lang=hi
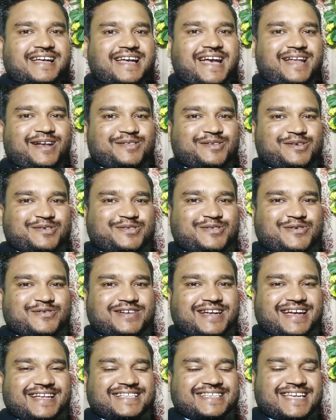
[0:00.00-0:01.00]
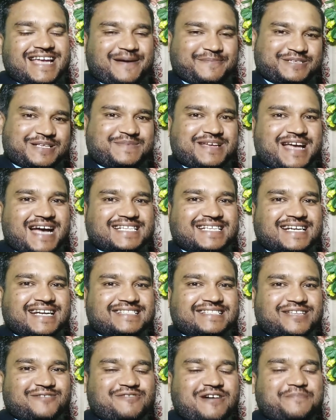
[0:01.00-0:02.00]
हेलो दोस्तों कैसे हैं आप सभी आशा
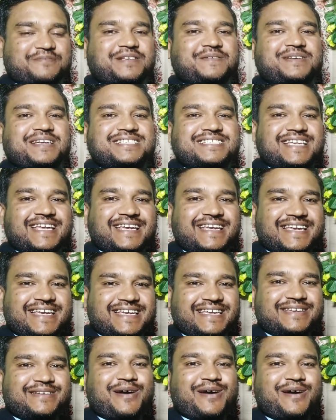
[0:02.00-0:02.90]
करता हूं आप सभी अच्छे ही